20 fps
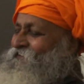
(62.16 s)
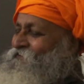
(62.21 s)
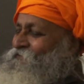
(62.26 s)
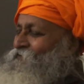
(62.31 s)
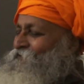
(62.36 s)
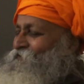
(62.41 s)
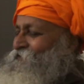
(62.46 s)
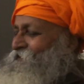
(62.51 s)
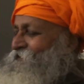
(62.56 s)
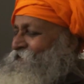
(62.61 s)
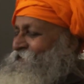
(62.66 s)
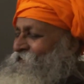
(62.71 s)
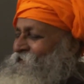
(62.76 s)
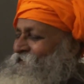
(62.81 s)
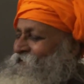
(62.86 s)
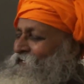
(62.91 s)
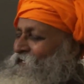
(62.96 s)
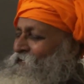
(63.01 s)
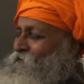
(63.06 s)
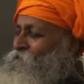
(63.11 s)
कोशिश
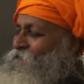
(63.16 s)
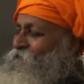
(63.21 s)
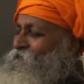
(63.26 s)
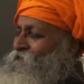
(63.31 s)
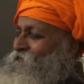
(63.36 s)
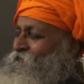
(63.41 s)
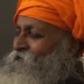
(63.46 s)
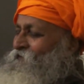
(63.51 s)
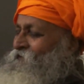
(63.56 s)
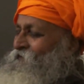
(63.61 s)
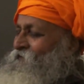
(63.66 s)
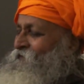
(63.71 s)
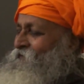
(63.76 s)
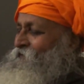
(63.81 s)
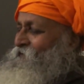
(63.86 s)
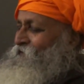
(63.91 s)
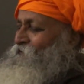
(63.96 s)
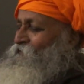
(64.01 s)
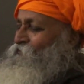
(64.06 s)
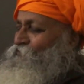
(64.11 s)
कीजिए बिल्कुल जी बिल्कुल
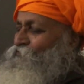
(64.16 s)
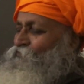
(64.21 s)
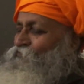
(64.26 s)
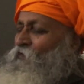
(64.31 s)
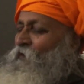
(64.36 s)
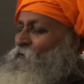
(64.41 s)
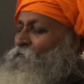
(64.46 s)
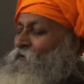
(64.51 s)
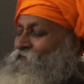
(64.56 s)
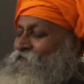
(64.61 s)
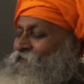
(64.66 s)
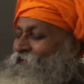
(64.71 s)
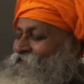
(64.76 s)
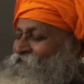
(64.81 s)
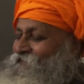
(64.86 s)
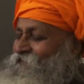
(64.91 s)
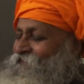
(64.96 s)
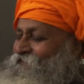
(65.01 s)
कि उसको आप बर्दाश्त